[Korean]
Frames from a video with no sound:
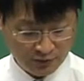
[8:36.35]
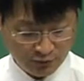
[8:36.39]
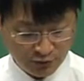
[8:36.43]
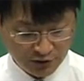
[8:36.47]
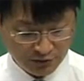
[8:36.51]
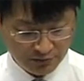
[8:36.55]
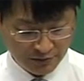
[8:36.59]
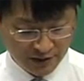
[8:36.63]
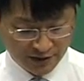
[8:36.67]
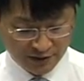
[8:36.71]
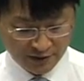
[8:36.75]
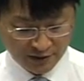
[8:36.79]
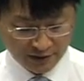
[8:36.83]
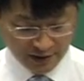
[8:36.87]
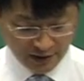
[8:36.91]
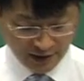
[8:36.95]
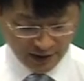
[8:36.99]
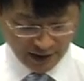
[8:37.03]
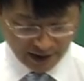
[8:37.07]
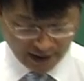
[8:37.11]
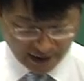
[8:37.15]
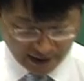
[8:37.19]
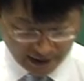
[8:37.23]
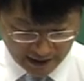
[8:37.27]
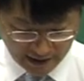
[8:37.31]
보시면
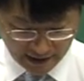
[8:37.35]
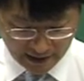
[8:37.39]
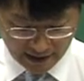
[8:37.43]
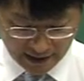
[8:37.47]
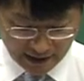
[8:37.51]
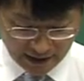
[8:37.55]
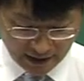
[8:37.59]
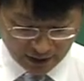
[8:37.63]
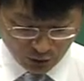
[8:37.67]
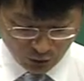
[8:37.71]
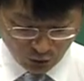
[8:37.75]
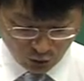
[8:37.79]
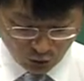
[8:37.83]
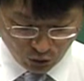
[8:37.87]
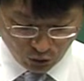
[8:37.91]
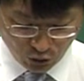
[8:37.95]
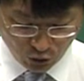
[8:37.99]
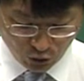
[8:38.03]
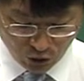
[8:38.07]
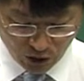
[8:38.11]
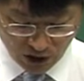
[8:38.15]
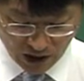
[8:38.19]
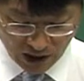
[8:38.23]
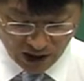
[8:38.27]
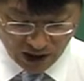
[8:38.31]

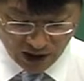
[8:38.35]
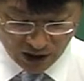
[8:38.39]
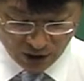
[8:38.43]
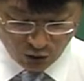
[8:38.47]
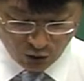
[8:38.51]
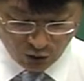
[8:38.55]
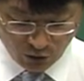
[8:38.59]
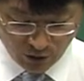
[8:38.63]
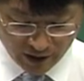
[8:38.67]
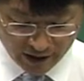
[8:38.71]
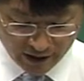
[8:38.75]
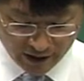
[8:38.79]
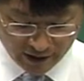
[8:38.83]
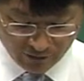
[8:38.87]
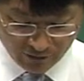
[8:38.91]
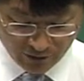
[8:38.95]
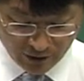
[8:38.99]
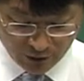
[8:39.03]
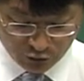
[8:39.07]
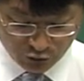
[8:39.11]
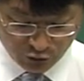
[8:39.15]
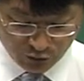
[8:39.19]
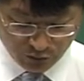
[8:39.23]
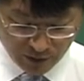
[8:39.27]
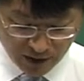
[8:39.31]
이 통화량과
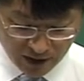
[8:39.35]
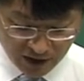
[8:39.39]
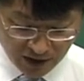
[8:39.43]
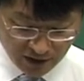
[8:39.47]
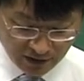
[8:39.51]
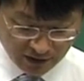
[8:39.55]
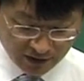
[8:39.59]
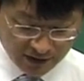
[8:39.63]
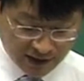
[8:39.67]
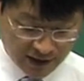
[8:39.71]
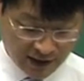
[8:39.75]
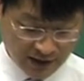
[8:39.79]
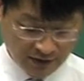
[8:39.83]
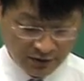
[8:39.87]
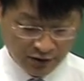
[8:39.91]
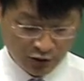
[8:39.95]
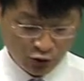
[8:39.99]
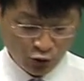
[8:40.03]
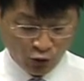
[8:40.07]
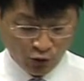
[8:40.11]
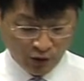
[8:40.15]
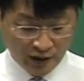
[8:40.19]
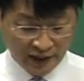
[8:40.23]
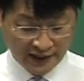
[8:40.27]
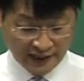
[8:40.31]
국민 경제의
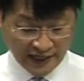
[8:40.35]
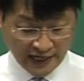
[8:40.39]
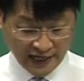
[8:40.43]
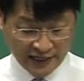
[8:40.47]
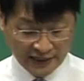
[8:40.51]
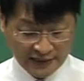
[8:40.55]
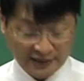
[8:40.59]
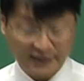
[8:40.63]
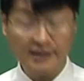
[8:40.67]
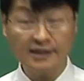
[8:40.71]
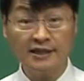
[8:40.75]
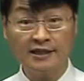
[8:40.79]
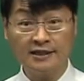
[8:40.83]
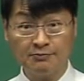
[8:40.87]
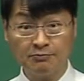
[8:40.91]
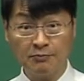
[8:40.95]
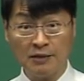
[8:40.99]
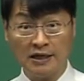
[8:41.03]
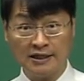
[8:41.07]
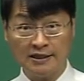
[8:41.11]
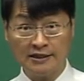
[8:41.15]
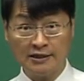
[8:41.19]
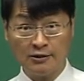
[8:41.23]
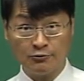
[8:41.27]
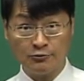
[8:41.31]
통화량이라는
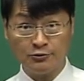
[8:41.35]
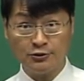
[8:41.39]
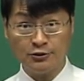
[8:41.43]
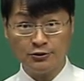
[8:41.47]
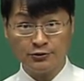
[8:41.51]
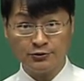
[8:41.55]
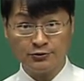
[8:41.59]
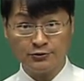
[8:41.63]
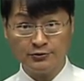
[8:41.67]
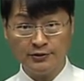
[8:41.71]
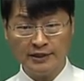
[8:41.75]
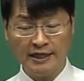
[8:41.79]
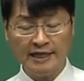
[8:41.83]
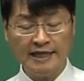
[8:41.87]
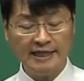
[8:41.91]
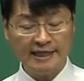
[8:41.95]
말이 나오죠.